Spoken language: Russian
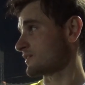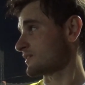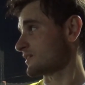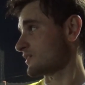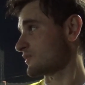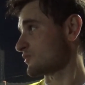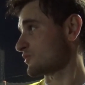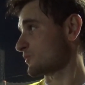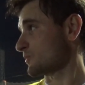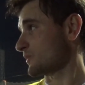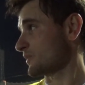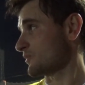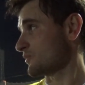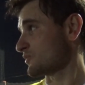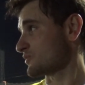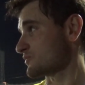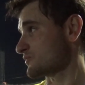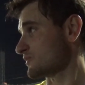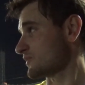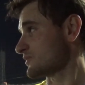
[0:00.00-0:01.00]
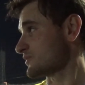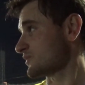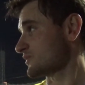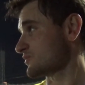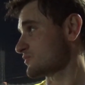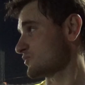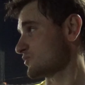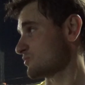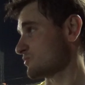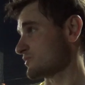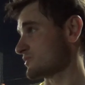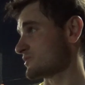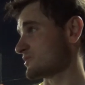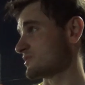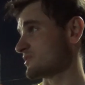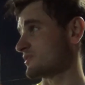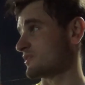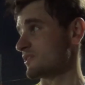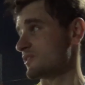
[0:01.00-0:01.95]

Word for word: которые проводятся в Владимирской области.